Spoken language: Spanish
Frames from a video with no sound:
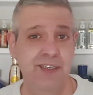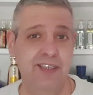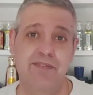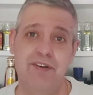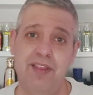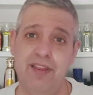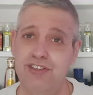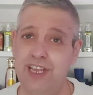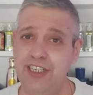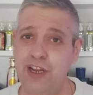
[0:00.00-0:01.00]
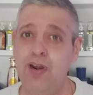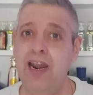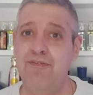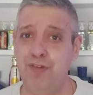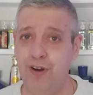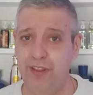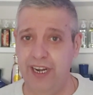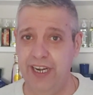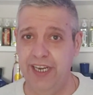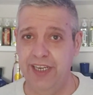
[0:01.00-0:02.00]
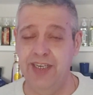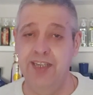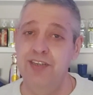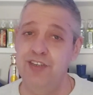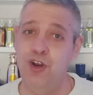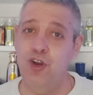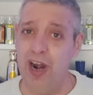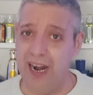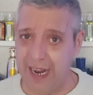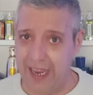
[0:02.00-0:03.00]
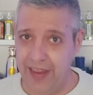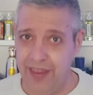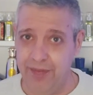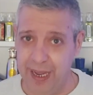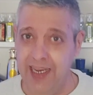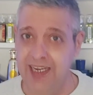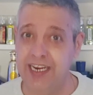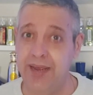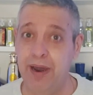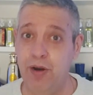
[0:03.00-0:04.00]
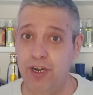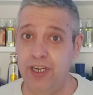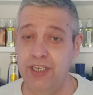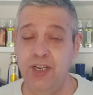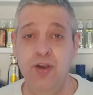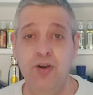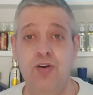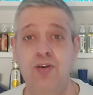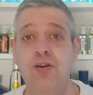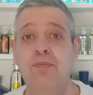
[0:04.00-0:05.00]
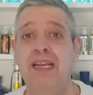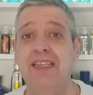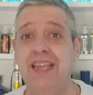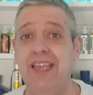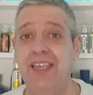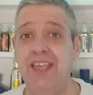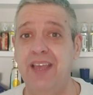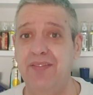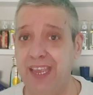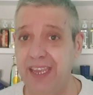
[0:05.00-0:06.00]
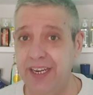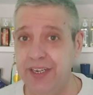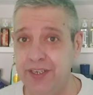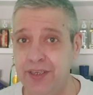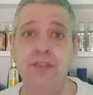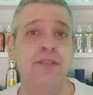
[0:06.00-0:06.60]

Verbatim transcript: Esta fragancia no está hecha con la flor del iris, sino con la raíz, ¿vale? Que se llama orris o mantequilla de iris.